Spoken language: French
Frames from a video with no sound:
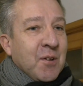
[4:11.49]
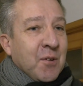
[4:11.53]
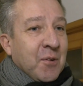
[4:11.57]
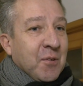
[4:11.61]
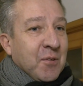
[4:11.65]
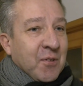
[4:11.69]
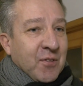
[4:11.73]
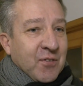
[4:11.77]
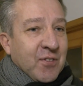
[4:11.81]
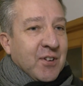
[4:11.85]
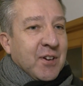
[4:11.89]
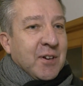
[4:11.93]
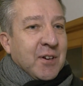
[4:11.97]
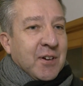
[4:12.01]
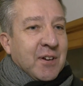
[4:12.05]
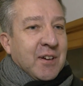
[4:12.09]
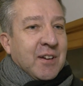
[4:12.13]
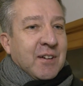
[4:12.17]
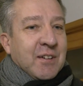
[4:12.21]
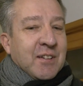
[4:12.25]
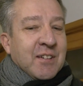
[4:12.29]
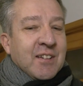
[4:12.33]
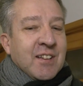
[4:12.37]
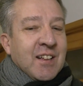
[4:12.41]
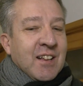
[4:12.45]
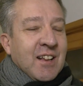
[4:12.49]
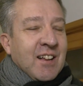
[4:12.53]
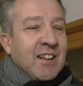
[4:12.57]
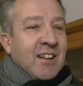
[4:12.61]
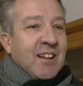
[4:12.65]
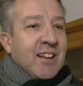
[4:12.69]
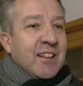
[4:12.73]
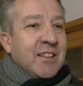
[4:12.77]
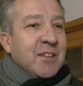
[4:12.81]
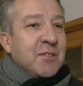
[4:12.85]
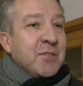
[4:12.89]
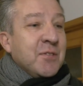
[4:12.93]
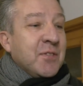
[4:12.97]
On fera
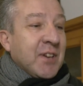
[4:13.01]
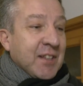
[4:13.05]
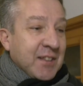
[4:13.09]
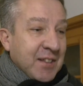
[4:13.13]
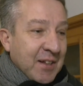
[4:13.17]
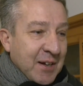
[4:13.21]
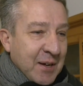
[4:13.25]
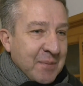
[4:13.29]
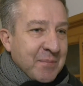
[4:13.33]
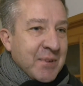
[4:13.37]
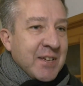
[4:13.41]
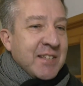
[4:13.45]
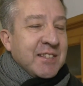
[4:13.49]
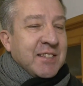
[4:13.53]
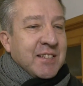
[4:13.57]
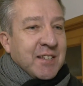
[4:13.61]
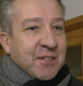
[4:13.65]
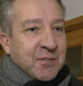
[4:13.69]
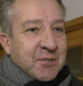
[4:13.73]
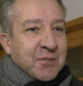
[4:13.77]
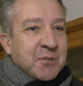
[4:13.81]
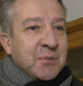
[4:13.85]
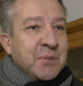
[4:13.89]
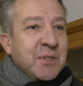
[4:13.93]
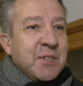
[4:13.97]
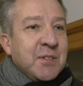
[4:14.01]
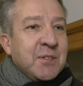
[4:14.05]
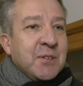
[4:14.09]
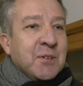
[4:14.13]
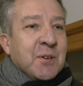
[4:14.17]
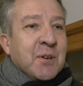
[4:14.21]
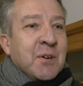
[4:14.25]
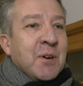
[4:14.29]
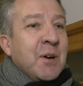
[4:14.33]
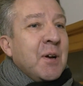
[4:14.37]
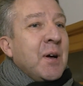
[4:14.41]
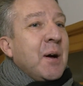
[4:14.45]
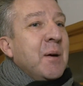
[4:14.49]
la découverte à la messe et ensuite euh,
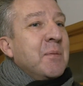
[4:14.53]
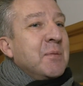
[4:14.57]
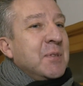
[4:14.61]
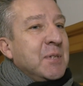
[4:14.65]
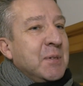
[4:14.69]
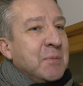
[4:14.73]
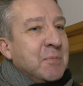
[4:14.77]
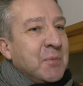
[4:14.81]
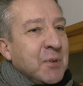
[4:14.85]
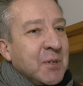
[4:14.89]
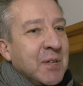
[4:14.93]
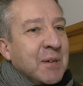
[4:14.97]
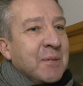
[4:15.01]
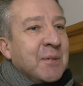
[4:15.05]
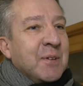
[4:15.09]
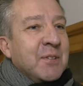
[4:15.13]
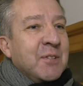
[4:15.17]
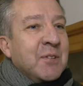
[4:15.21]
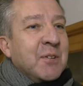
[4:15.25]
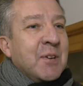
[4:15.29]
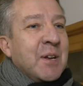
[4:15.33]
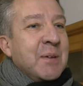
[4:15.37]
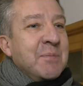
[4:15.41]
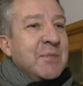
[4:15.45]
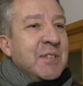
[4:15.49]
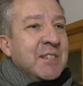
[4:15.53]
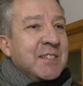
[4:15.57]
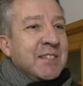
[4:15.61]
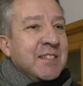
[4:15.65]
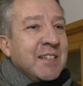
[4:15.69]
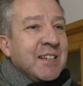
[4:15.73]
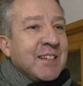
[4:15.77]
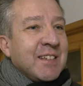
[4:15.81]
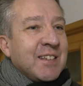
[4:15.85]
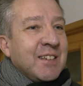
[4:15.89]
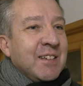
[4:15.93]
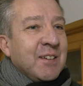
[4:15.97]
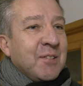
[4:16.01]
un petit peu de,
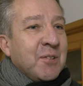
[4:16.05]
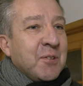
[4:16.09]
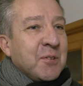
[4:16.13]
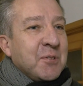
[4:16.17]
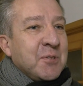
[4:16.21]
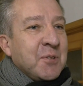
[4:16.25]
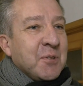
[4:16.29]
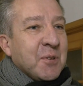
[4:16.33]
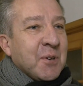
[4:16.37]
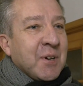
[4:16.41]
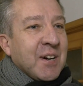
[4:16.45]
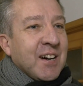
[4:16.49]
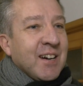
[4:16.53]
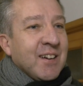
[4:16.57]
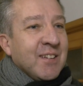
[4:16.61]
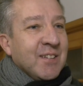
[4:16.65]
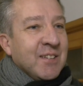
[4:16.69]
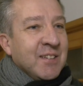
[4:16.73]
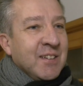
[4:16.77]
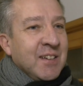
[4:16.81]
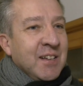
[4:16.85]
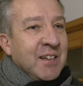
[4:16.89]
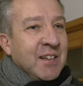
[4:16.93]
l'amitié qui clôturera euh,